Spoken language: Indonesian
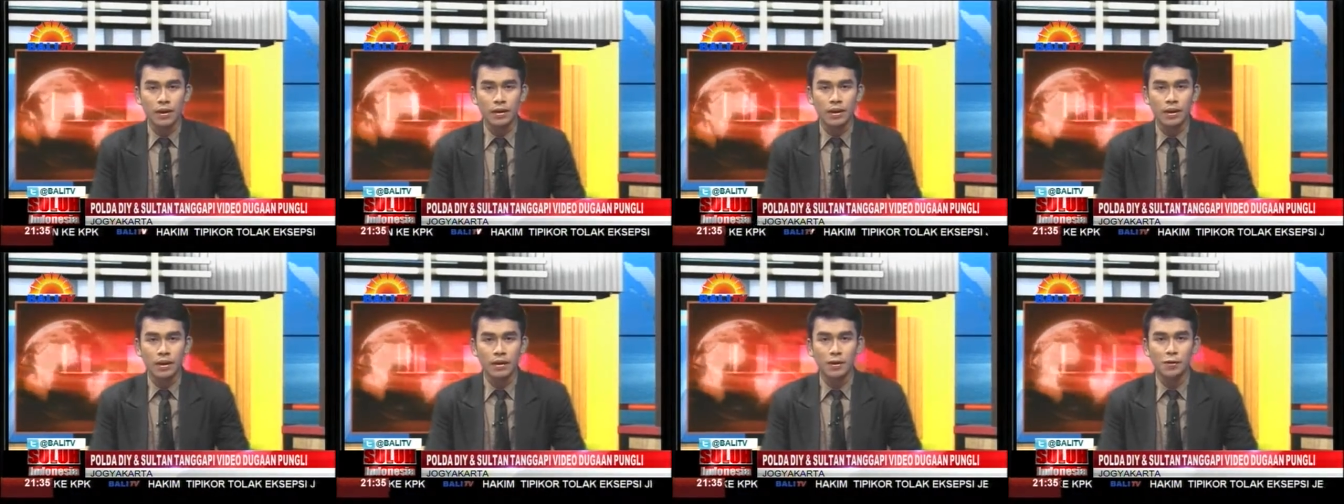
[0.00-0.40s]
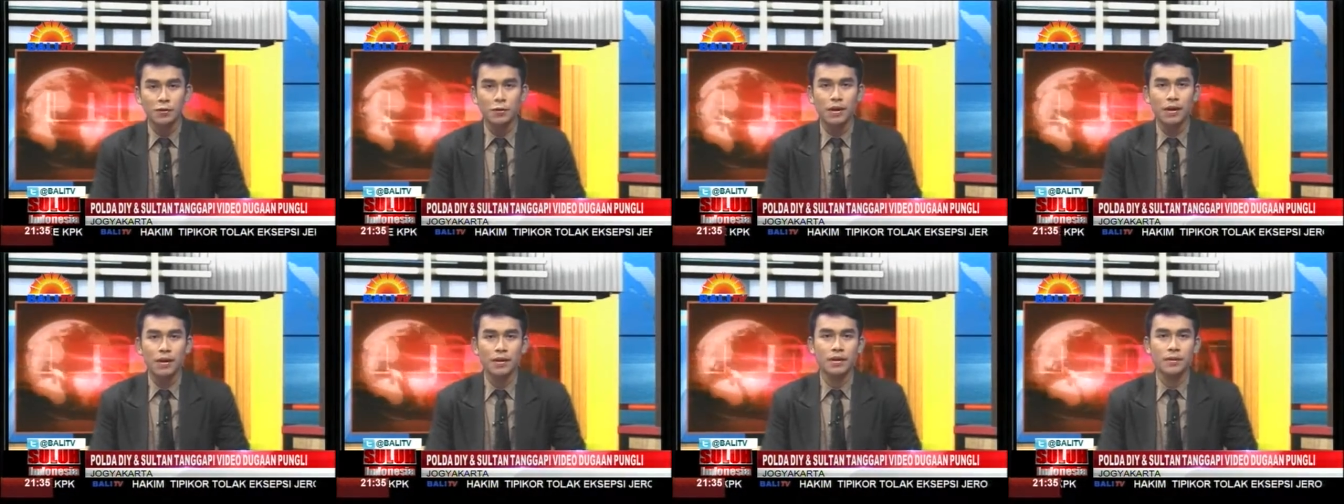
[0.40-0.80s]
yang
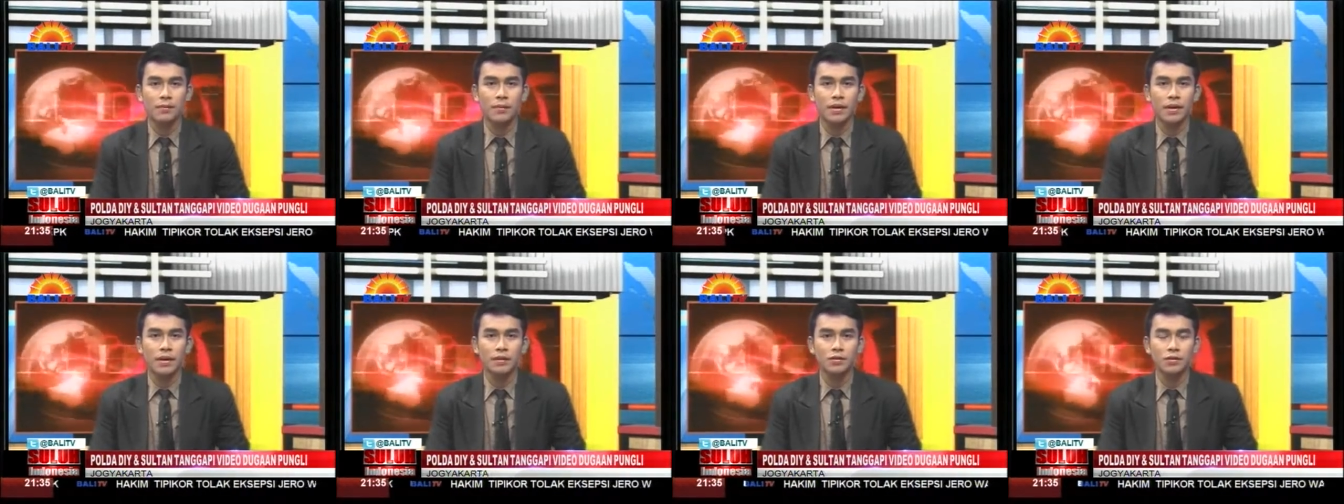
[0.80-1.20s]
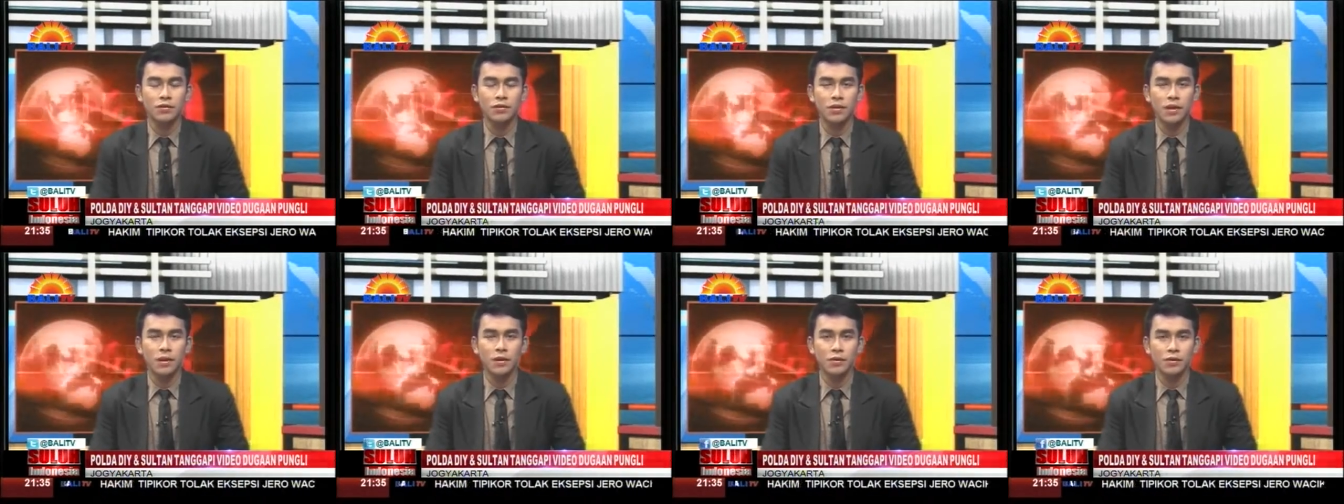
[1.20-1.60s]
diunggah di media
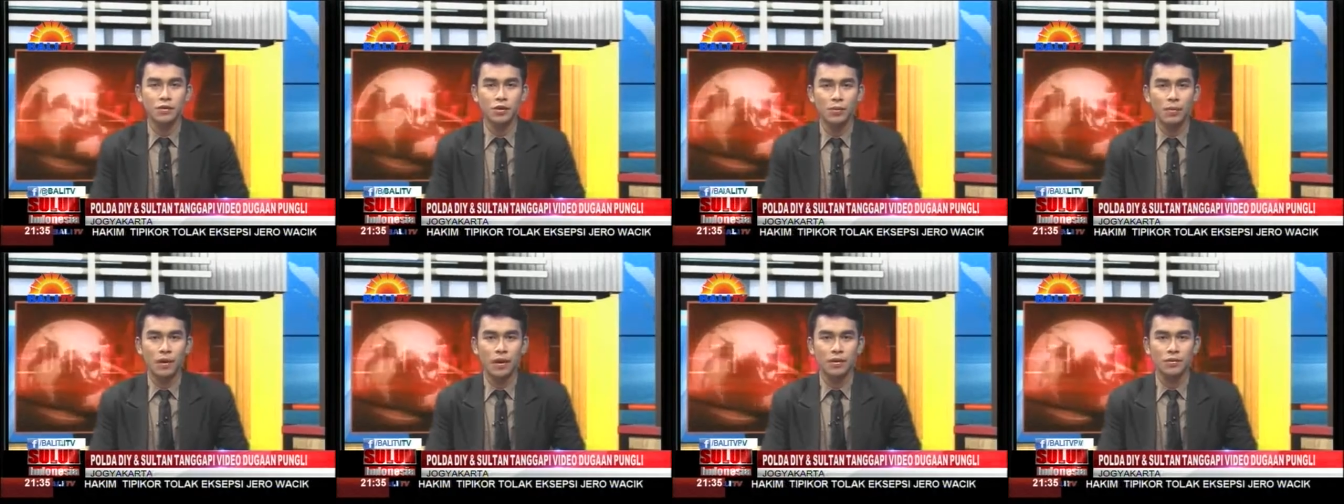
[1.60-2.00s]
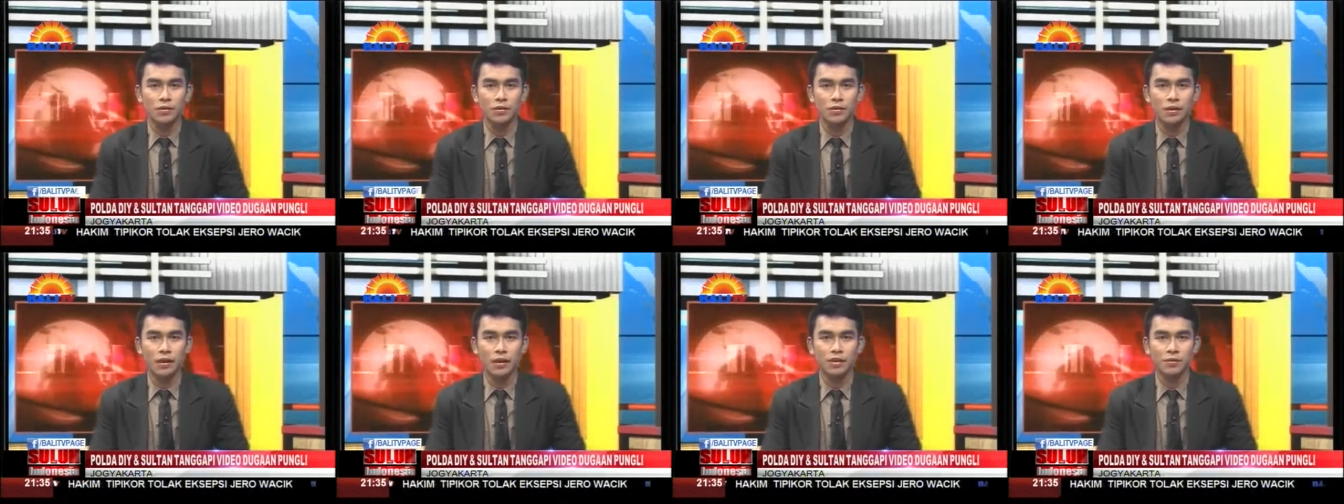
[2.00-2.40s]
sosial YouTube
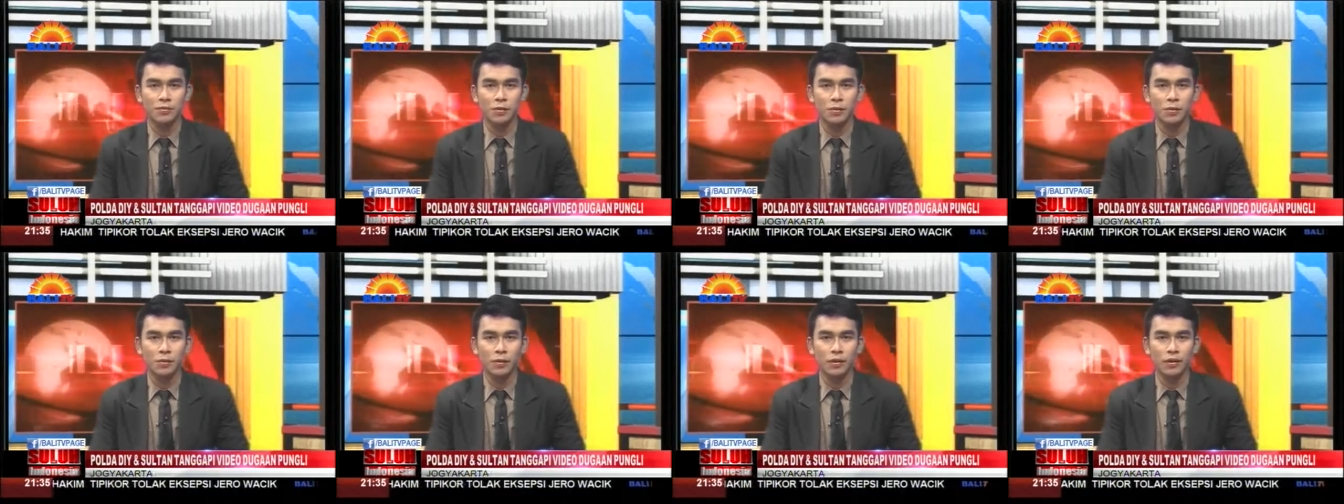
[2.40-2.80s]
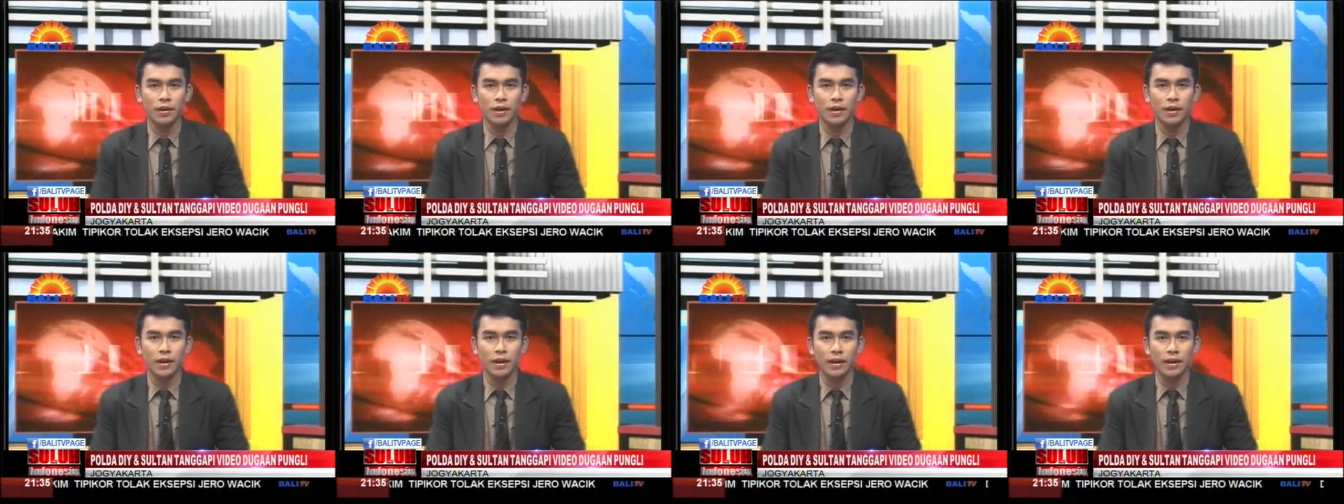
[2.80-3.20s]
langsung direspon
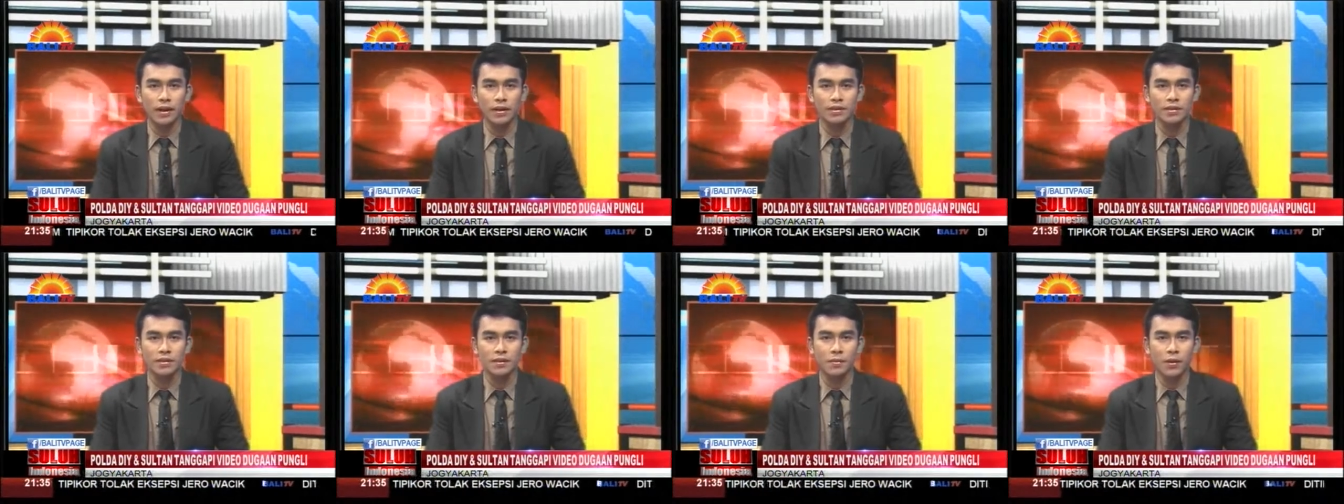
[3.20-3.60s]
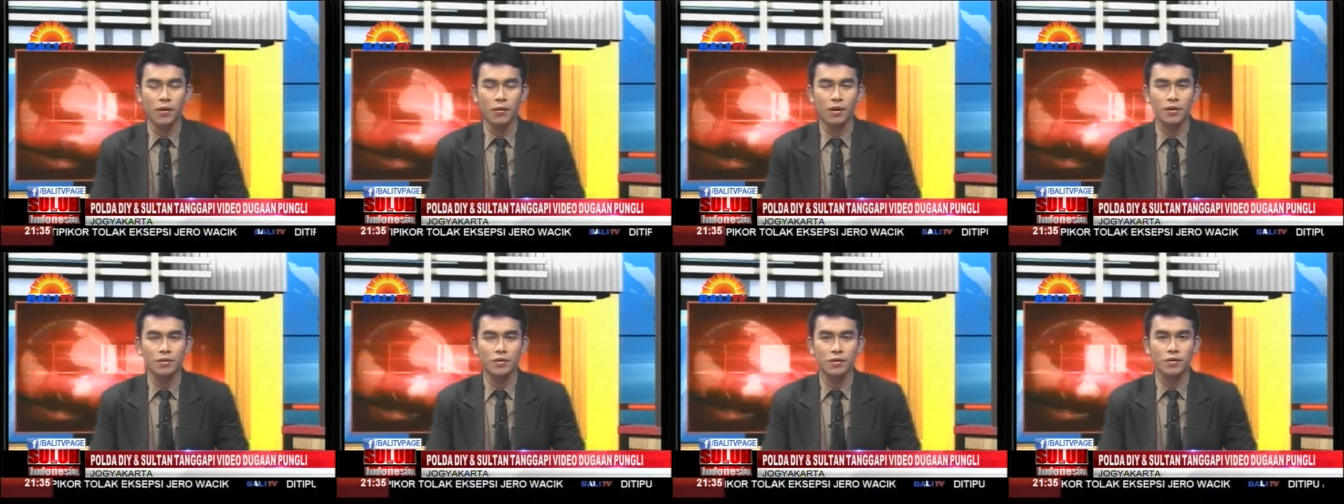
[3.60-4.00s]
Polda Daerah
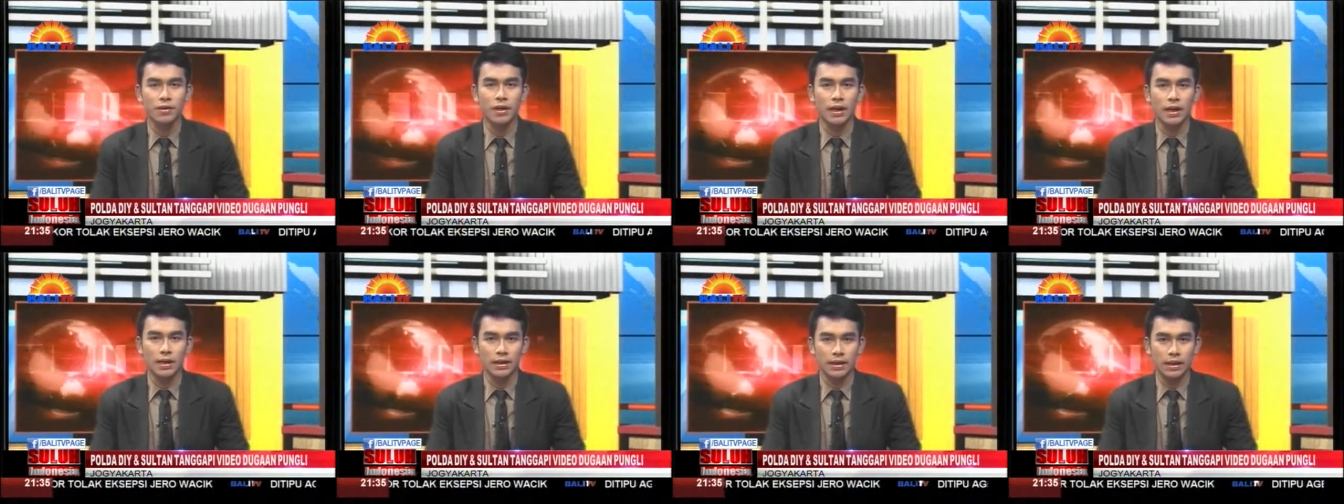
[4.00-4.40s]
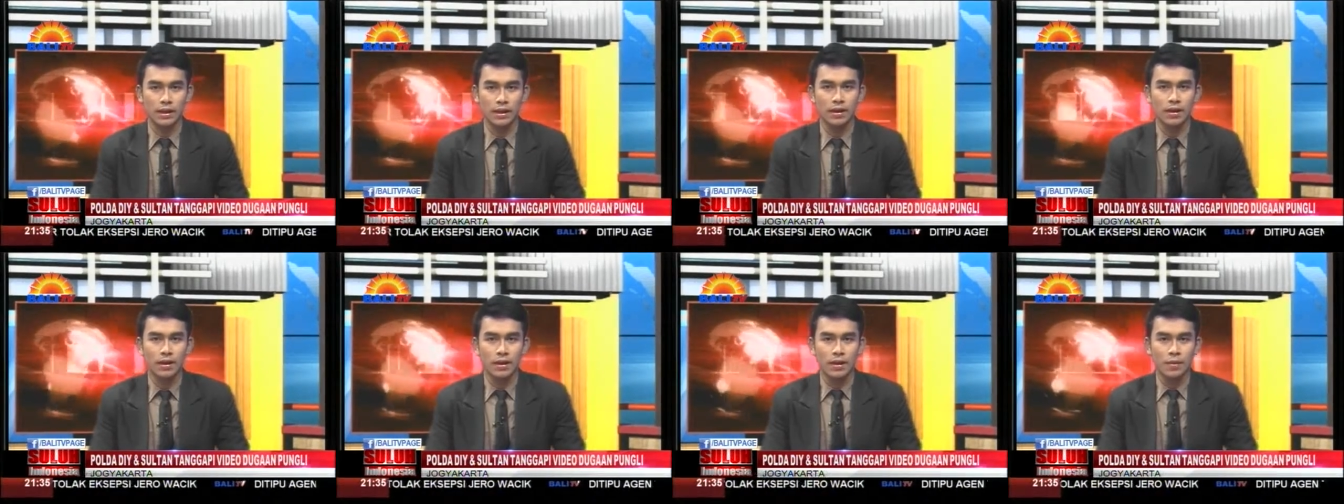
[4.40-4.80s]
Istimewa Yogyakarta.